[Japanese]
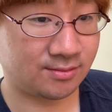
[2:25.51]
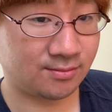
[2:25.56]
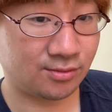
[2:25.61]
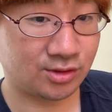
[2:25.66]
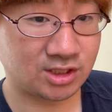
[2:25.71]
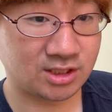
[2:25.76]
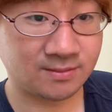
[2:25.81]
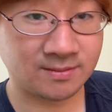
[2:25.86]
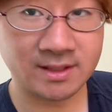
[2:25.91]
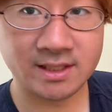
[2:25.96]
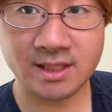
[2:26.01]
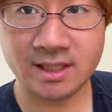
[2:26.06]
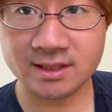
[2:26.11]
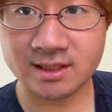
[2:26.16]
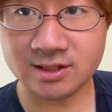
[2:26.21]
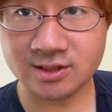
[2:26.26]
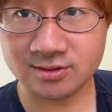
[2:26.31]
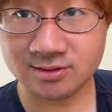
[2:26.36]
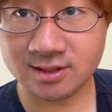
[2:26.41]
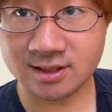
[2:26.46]
持ち玉できなかった
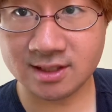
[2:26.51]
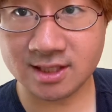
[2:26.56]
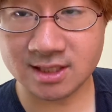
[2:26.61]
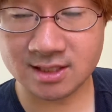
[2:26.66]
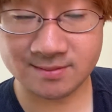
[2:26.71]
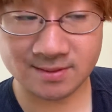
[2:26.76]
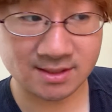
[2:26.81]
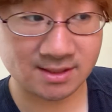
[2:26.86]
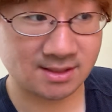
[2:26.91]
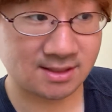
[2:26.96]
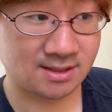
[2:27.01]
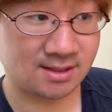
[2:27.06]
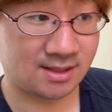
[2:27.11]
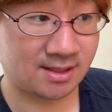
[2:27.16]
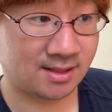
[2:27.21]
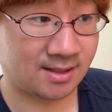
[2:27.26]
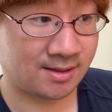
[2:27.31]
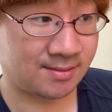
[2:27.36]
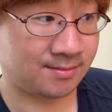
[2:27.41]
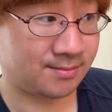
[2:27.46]
らすぐ撤退します。
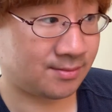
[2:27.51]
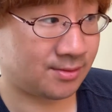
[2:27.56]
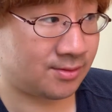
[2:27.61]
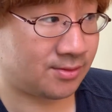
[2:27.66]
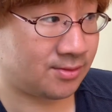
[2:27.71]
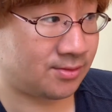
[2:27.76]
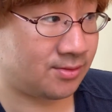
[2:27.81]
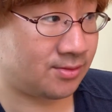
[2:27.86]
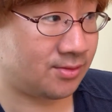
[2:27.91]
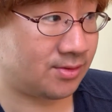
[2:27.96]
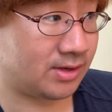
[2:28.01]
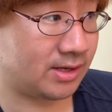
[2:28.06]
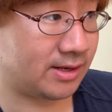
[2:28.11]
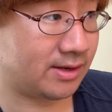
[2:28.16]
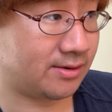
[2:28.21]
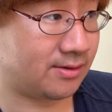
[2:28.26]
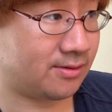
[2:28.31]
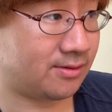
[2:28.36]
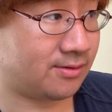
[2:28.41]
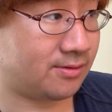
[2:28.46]
で、もう、あ
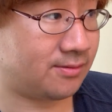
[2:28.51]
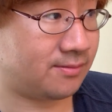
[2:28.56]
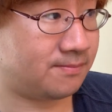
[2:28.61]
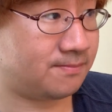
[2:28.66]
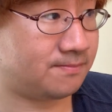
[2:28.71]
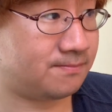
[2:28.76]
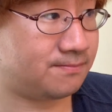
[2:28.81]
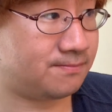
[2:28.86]
の、